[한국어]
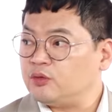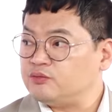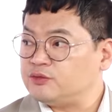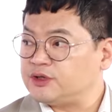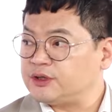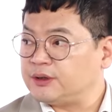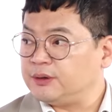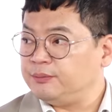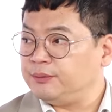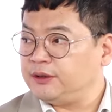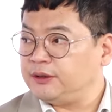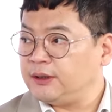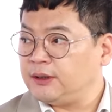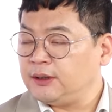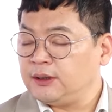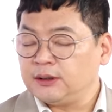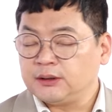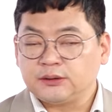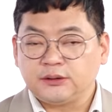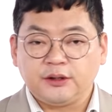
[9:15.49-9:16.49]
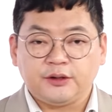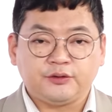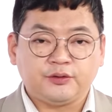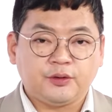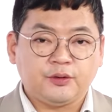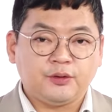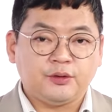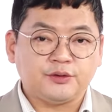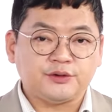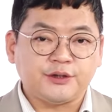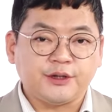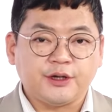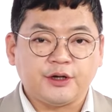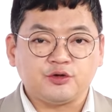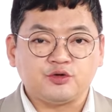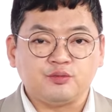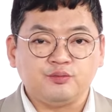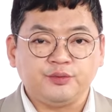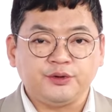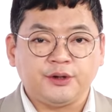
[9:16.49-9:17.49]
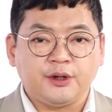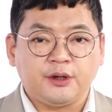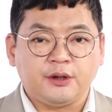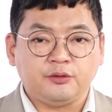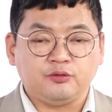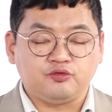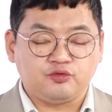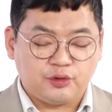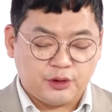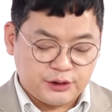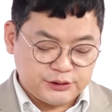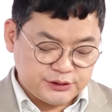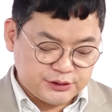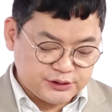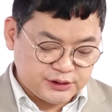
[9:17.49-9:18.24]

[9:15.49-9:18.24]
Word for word: 움직입니다. 그래서 제가 준비한 두 가지